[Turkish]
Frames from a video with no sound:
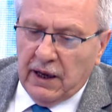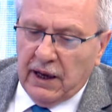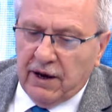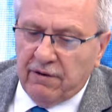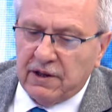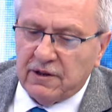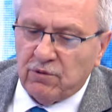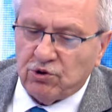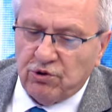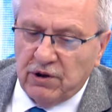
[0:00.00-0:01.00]
Tabii.
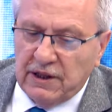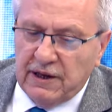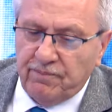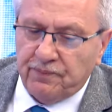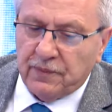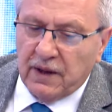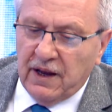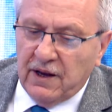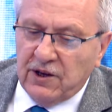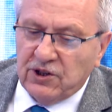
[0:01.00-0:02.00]
Efendime söyleyeyim.
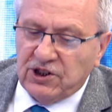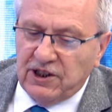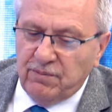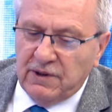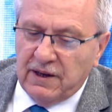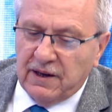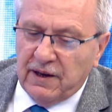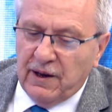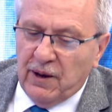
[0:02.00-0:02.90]
Şimdi